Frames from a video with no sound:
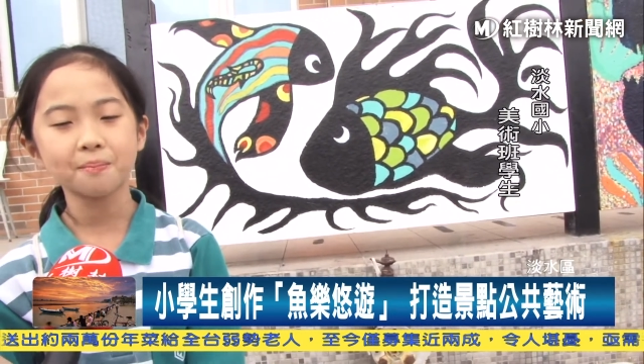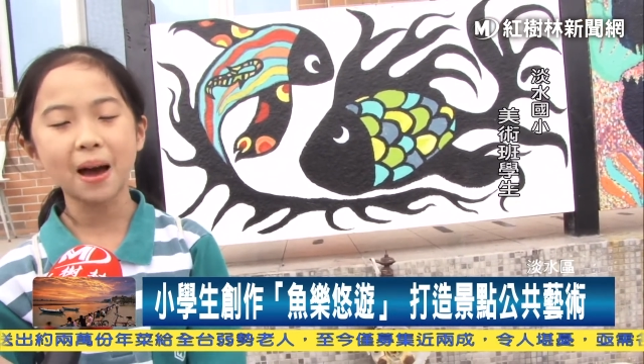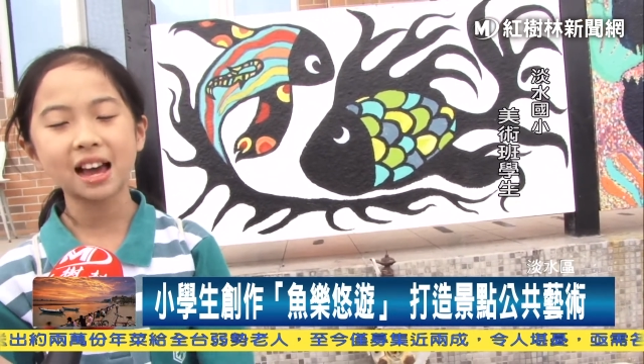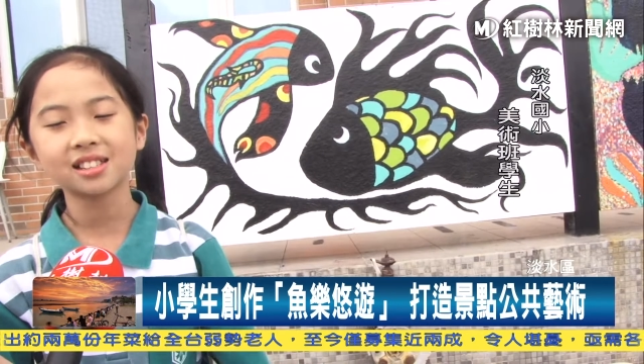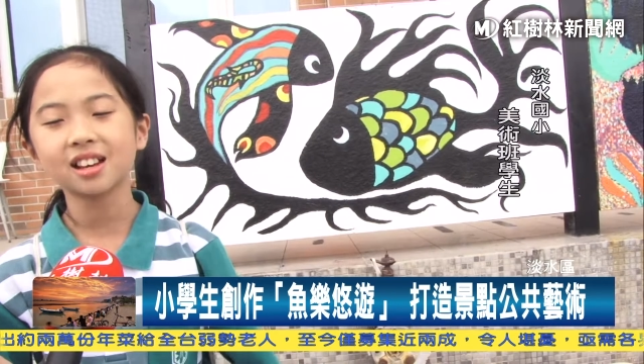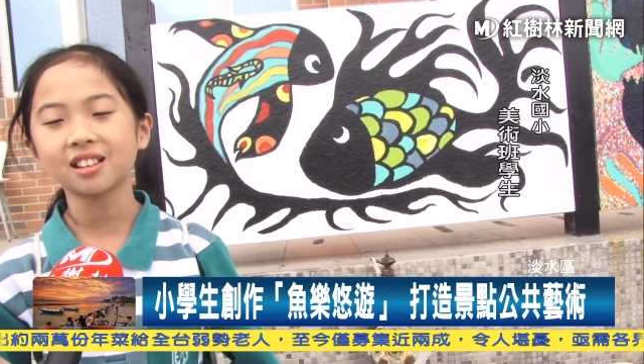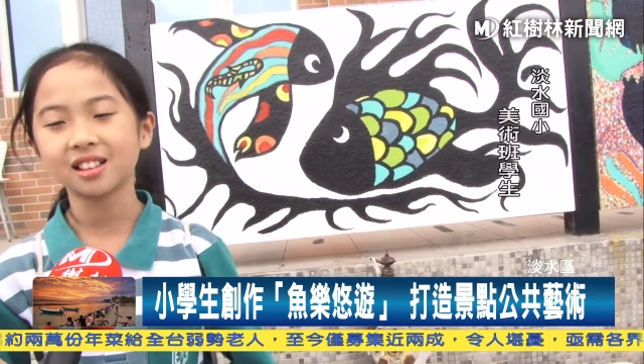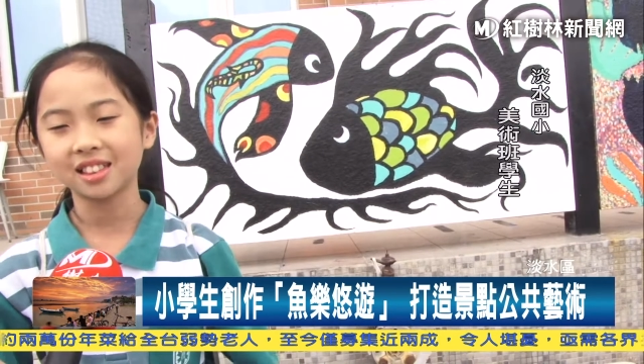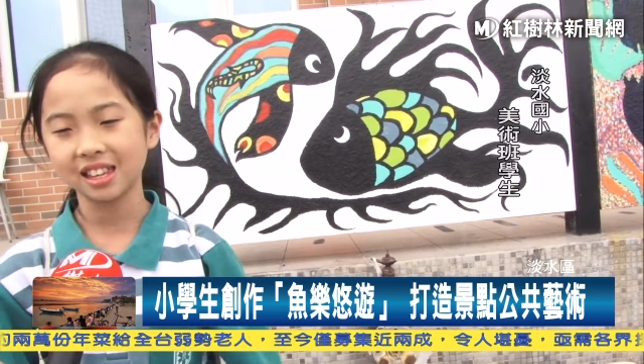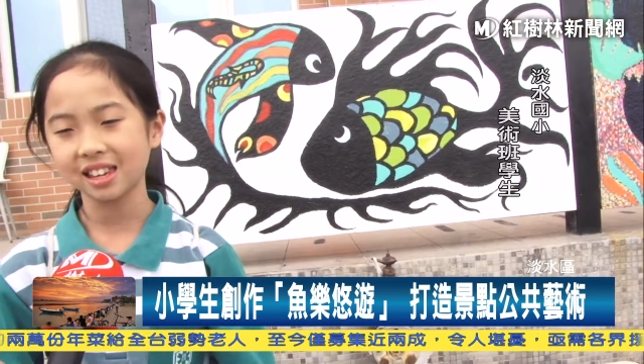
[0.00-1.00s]
白色的
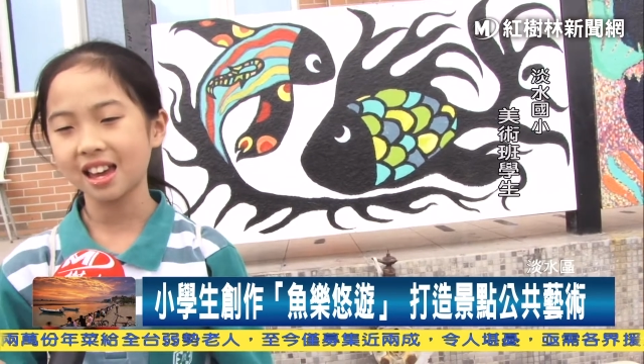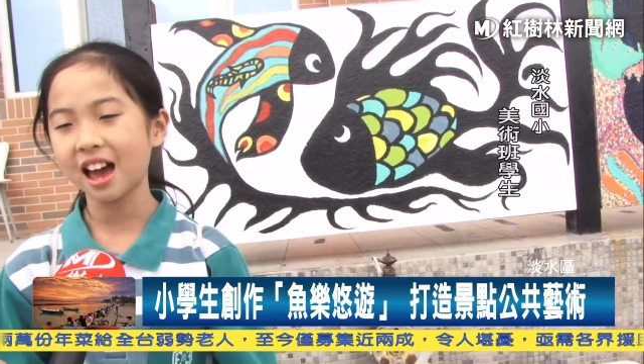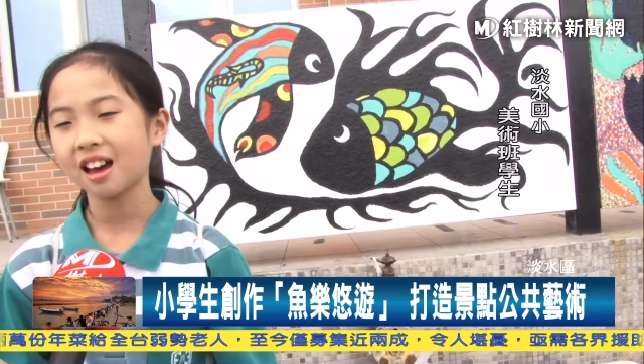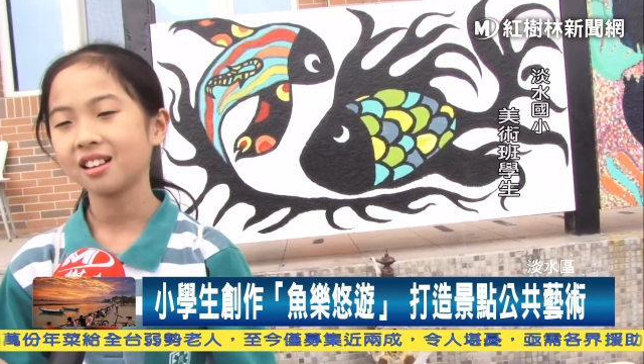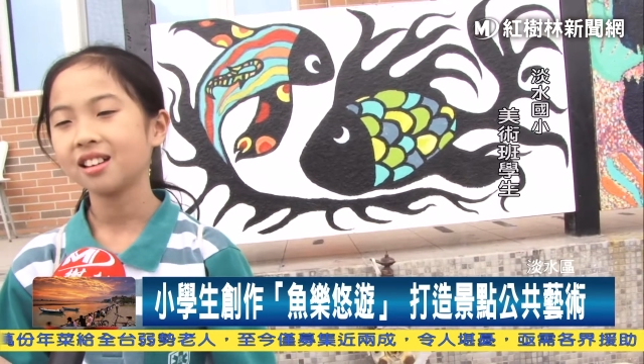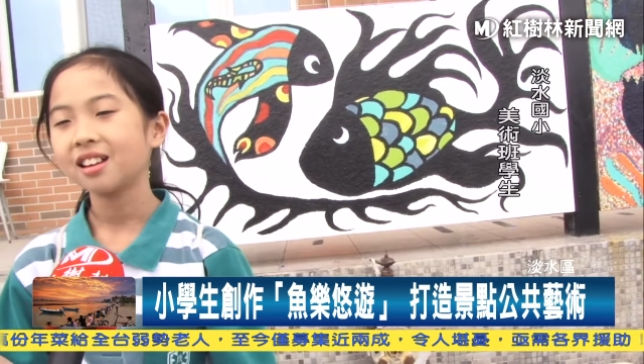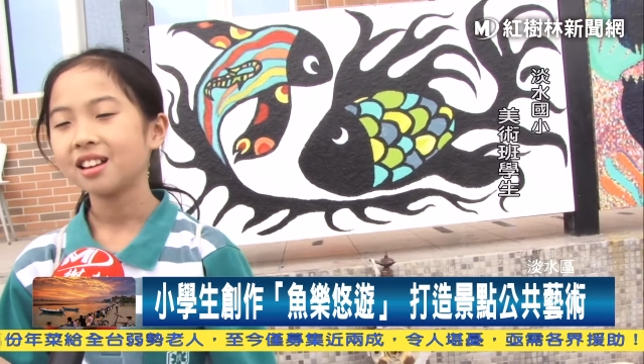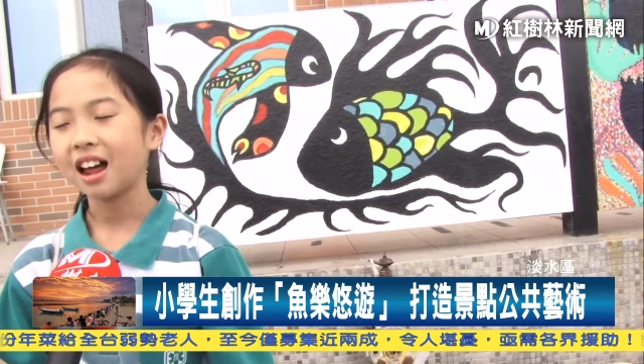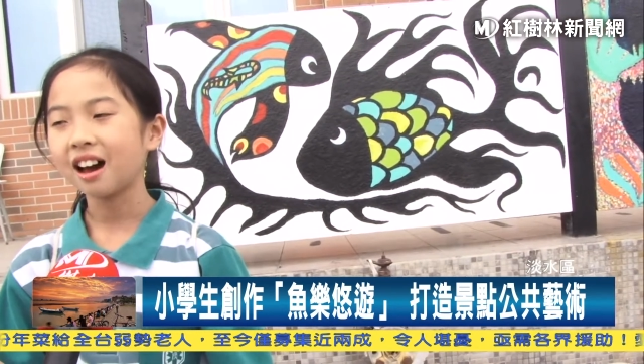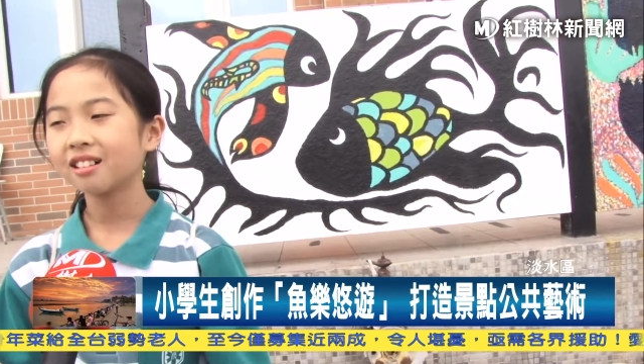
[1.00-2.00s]
底呀。
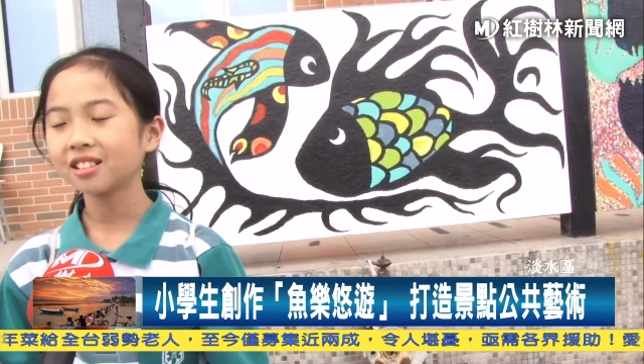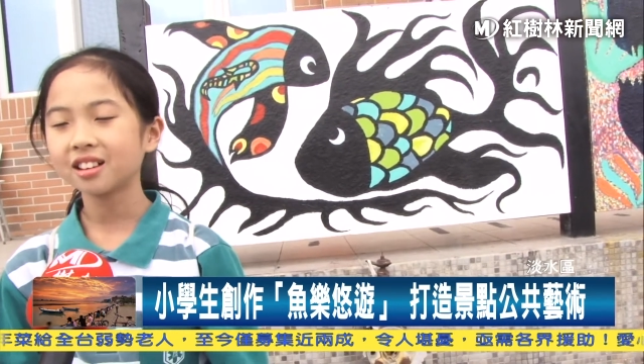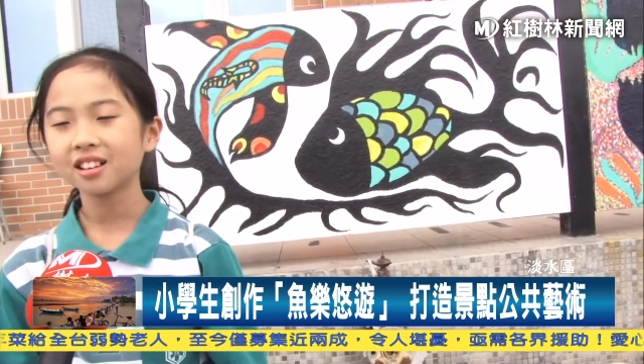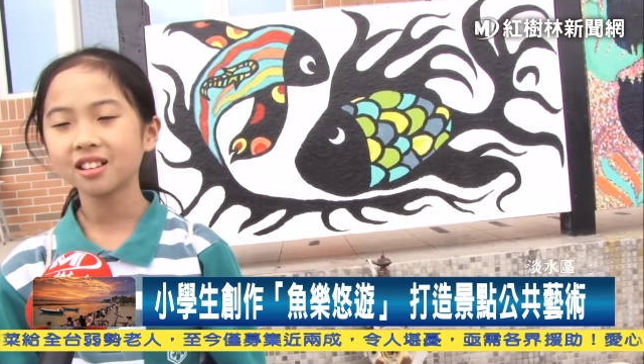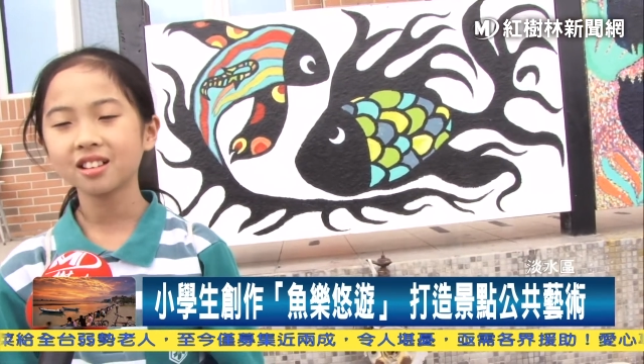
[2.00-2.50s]
然后呢，